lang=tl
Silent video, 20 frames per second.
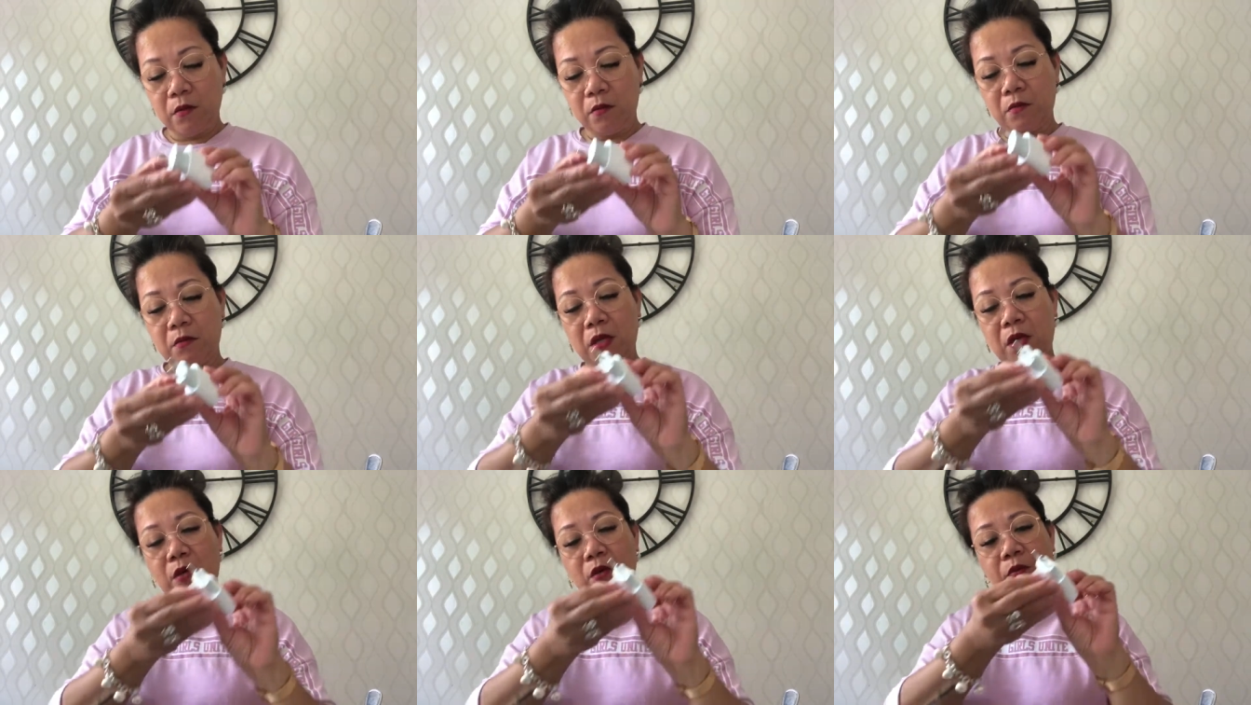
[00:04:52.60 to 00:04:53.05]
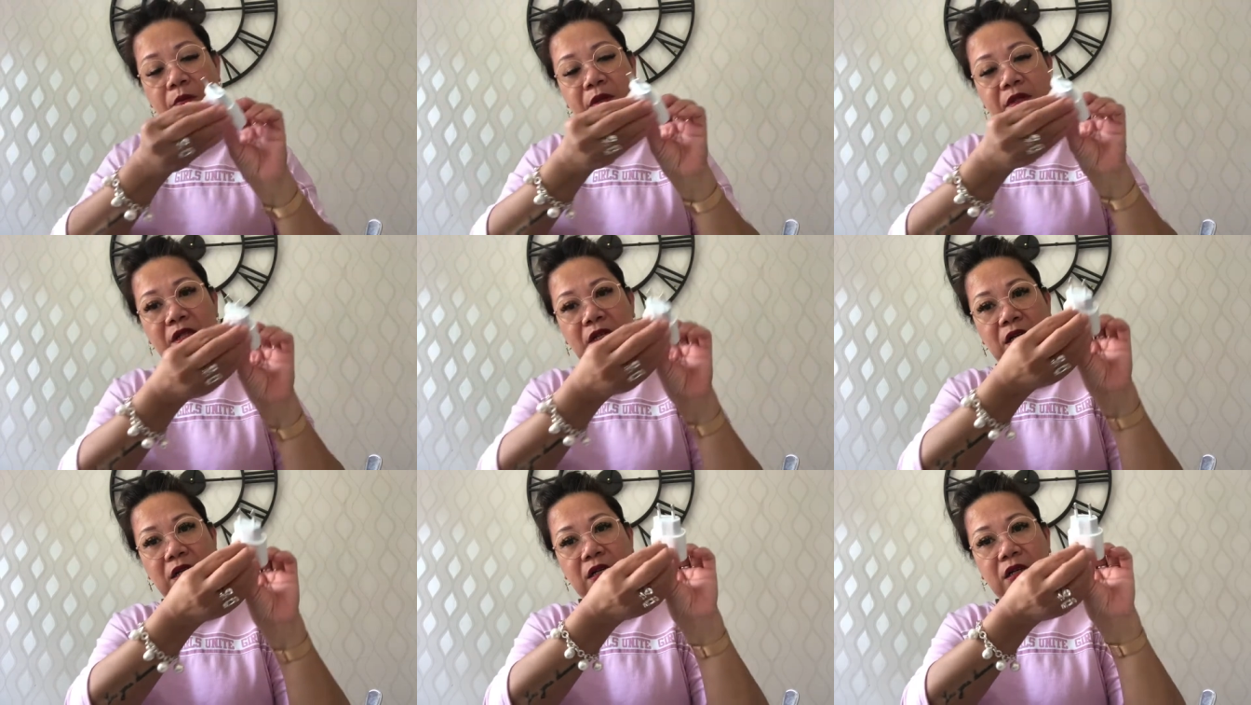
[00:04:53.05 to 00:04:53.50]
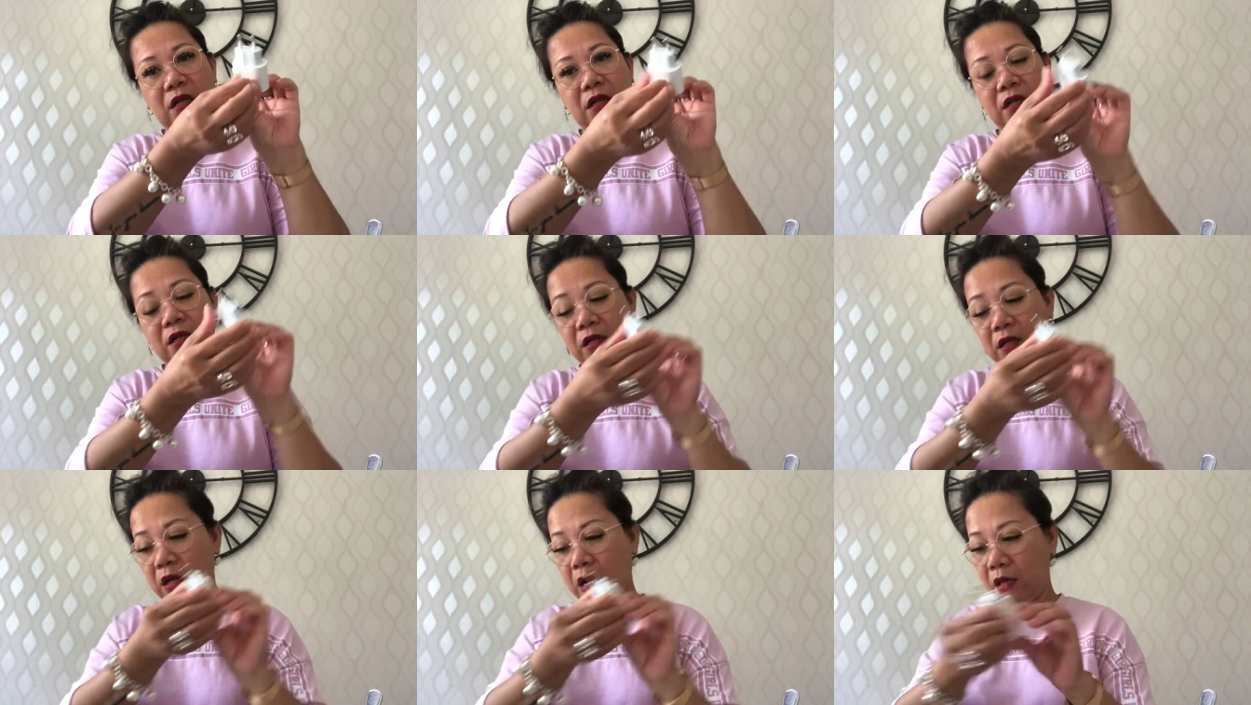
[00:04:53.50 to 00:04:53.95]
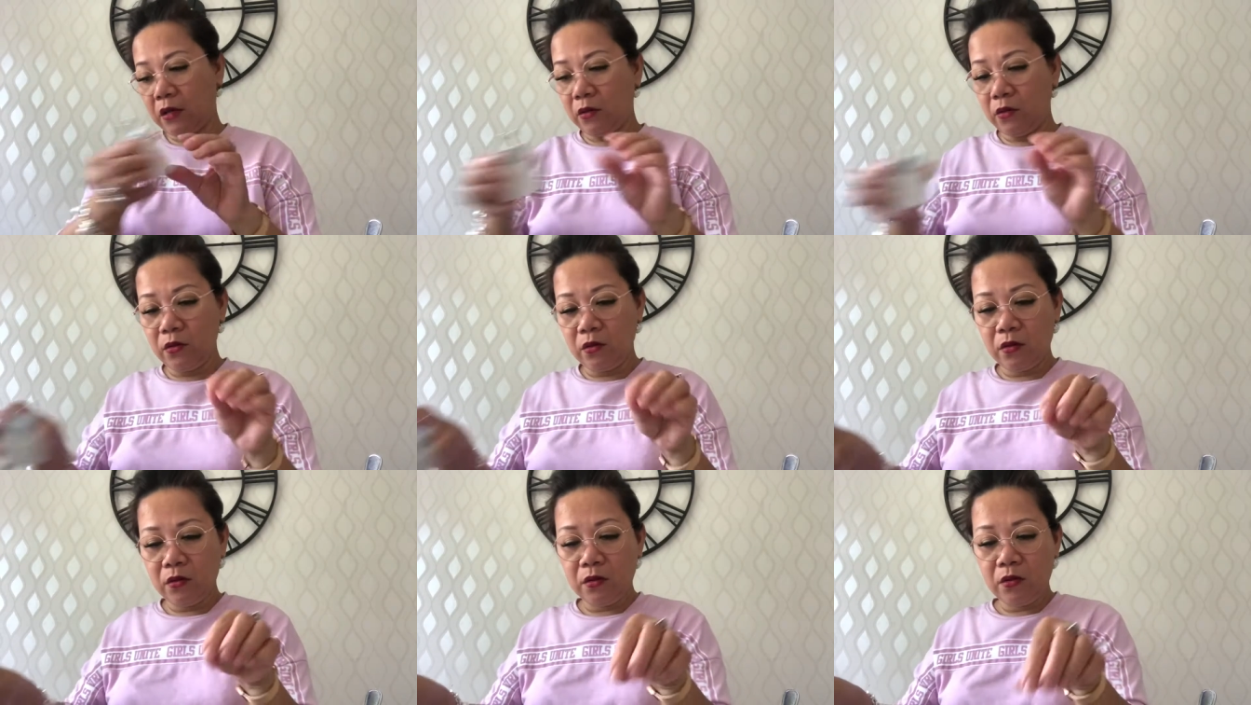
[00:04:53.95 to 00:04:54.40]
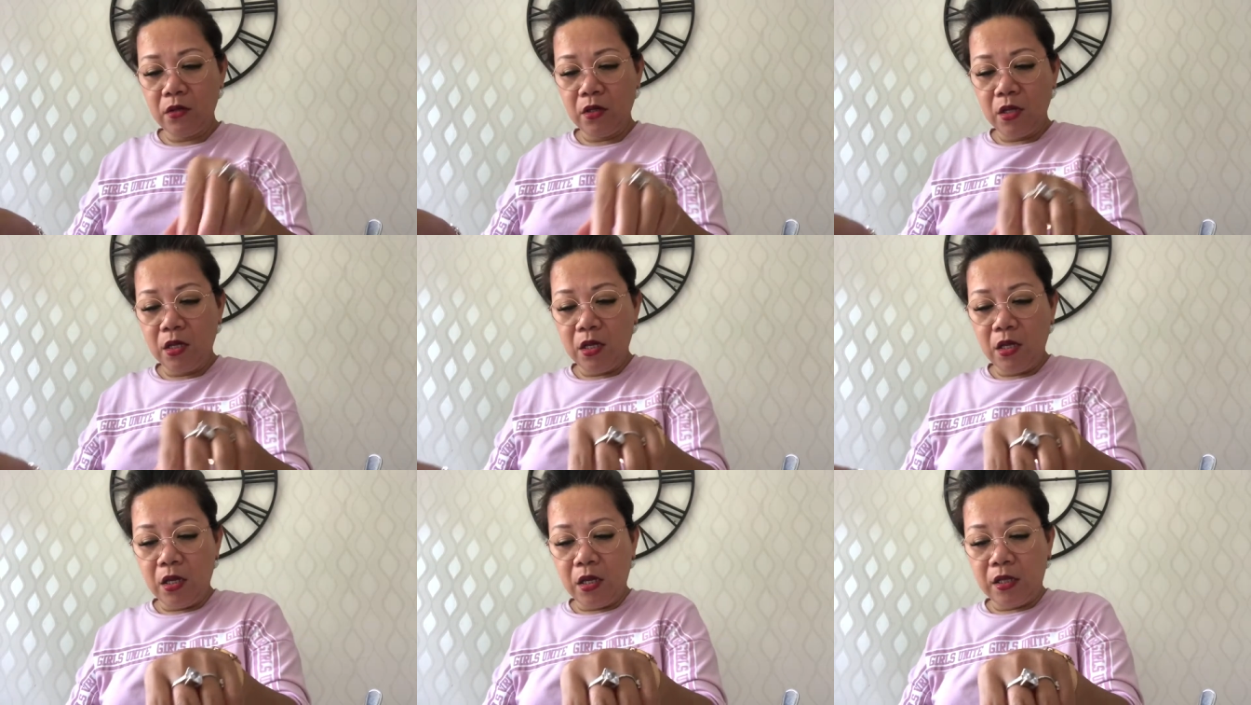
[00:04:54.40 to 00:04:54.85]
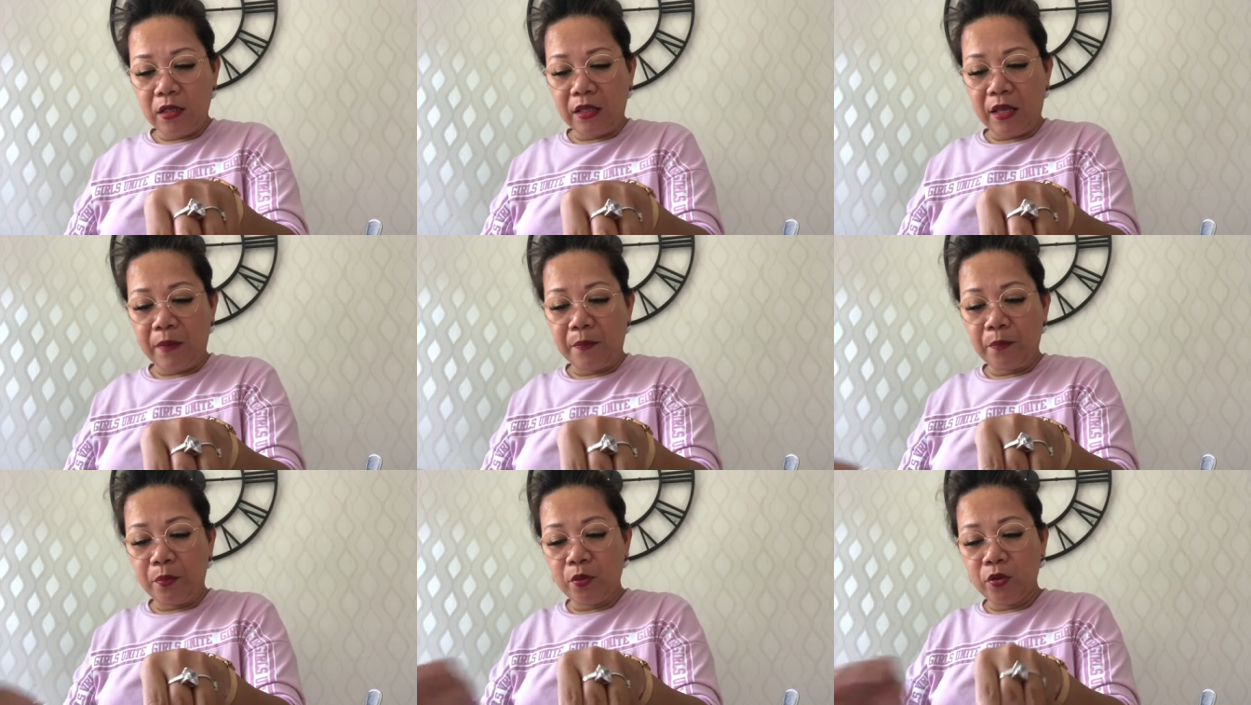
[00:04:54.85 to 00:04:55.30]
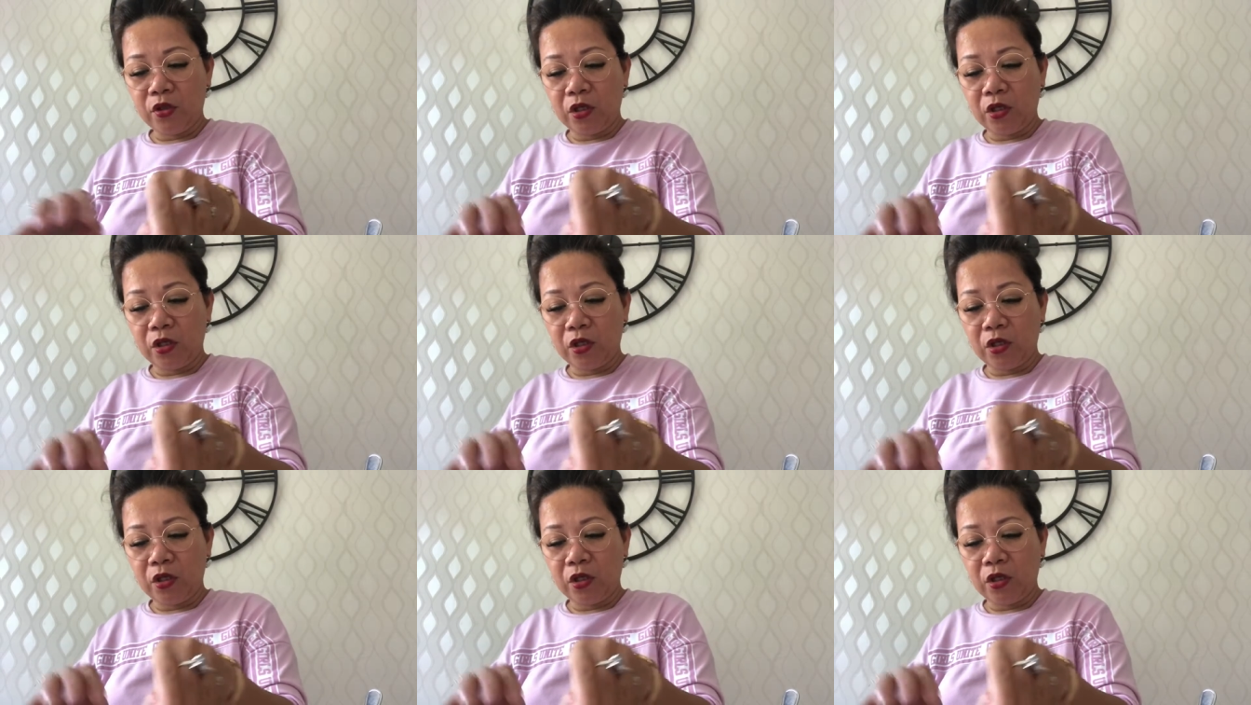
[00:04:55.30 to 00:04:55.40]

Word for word: Meron pa siyang ano. Tapos